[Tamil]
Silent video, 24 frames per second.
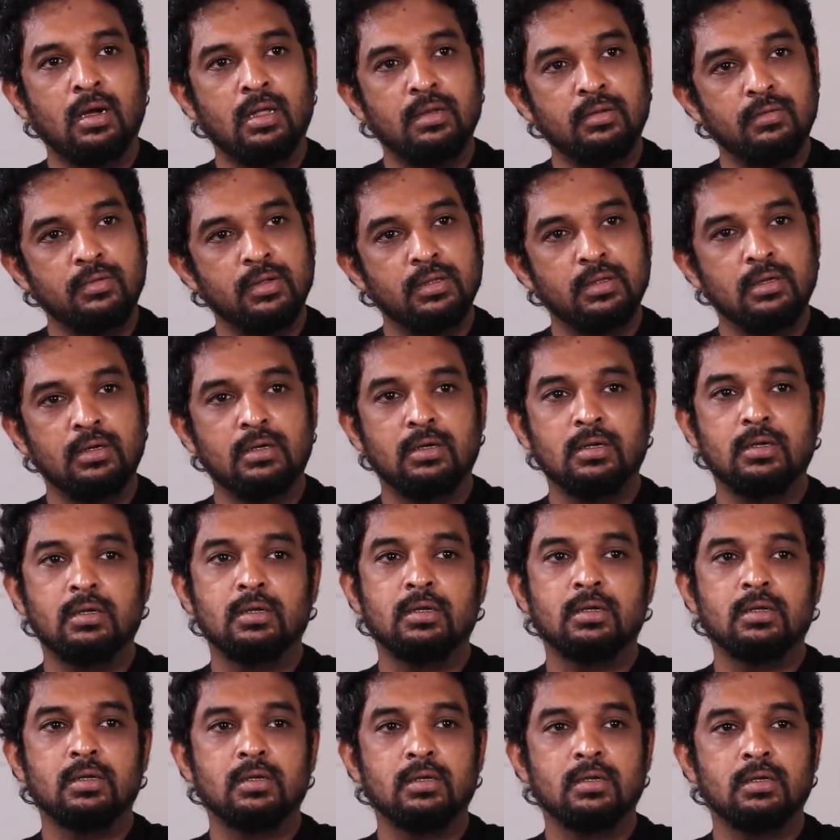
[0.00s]
அது வந்துட்டு
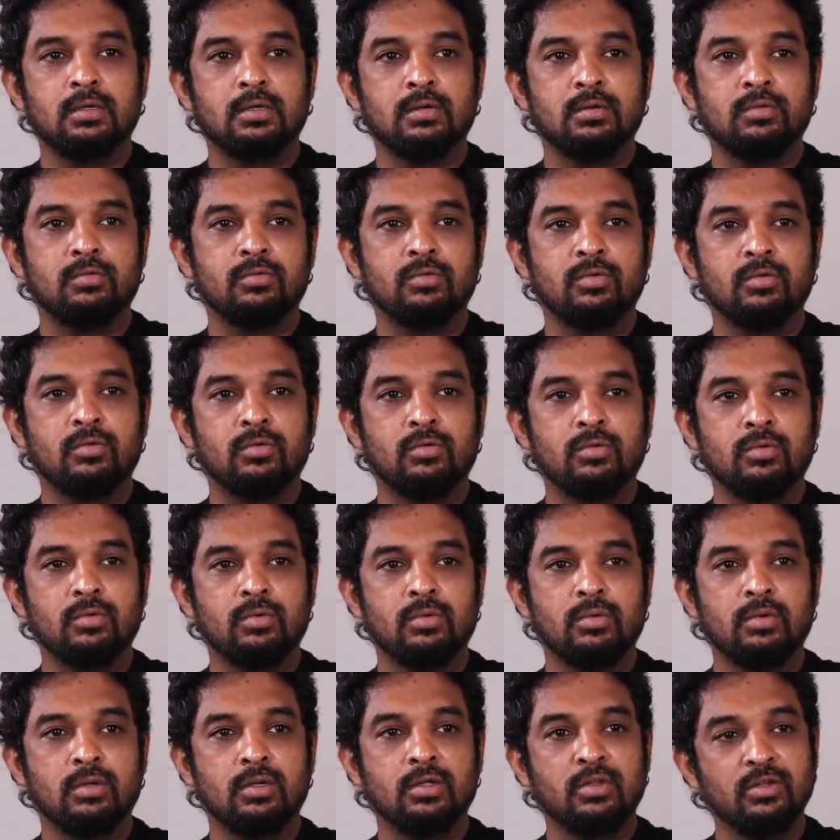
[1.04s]

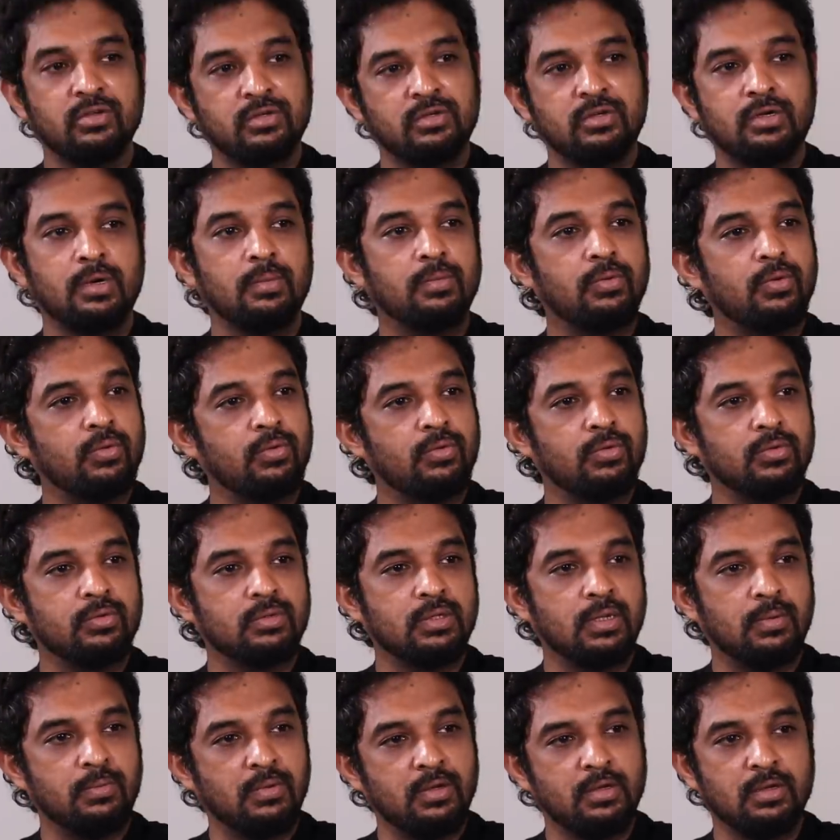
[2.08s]
ஹிஸ்ட்ரி போகும்
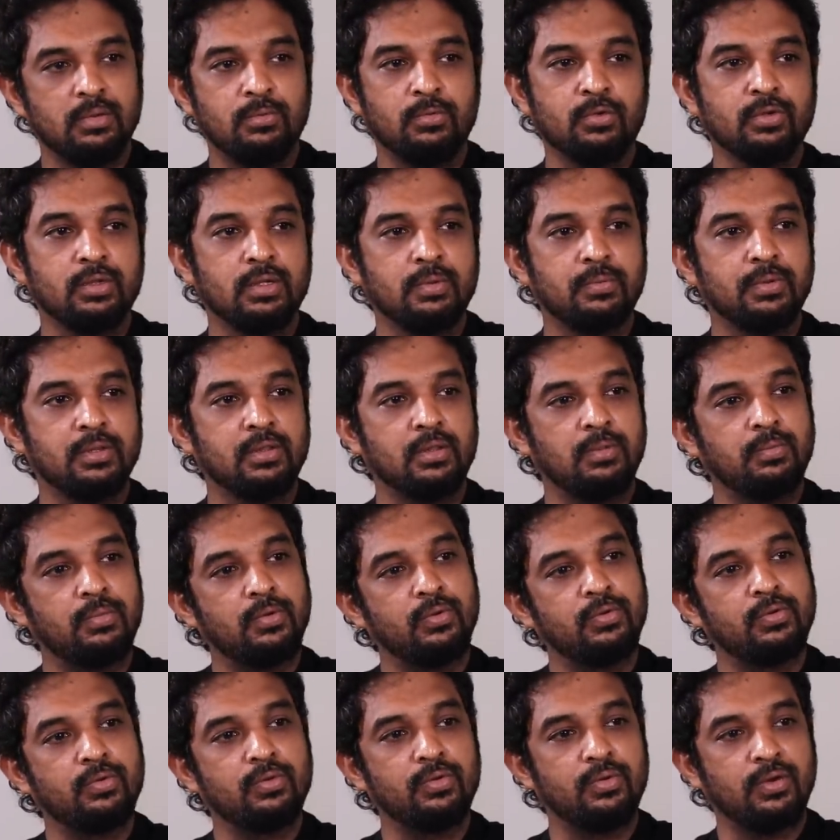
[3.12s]
தமிழ் சமூகத்தை பற்றி
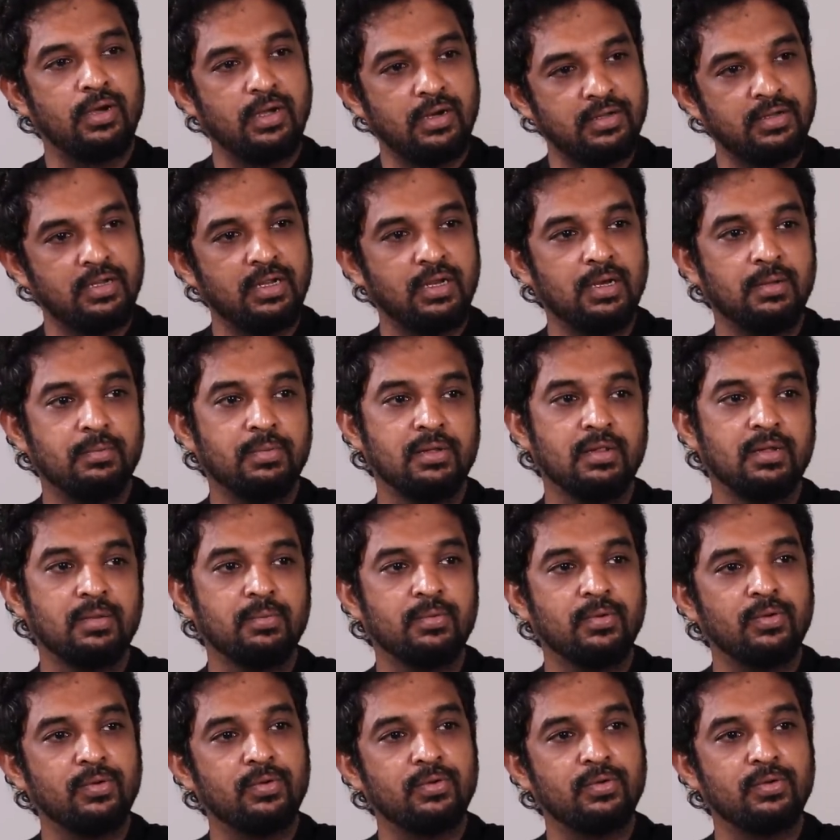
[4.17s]
போகும் அரசியலை பற்றி
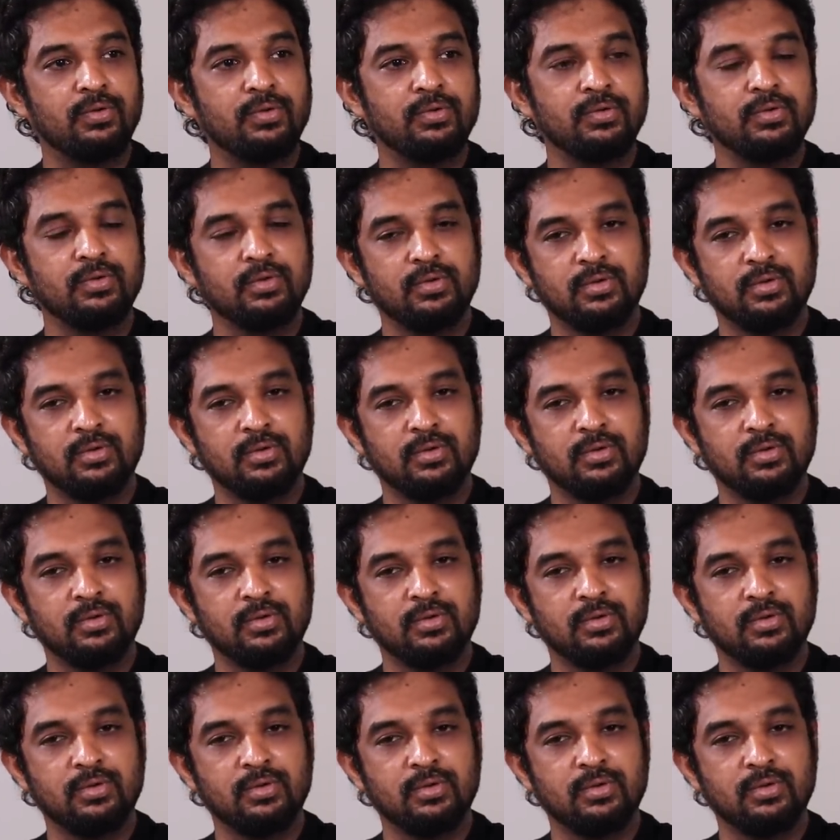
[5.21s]
போகும்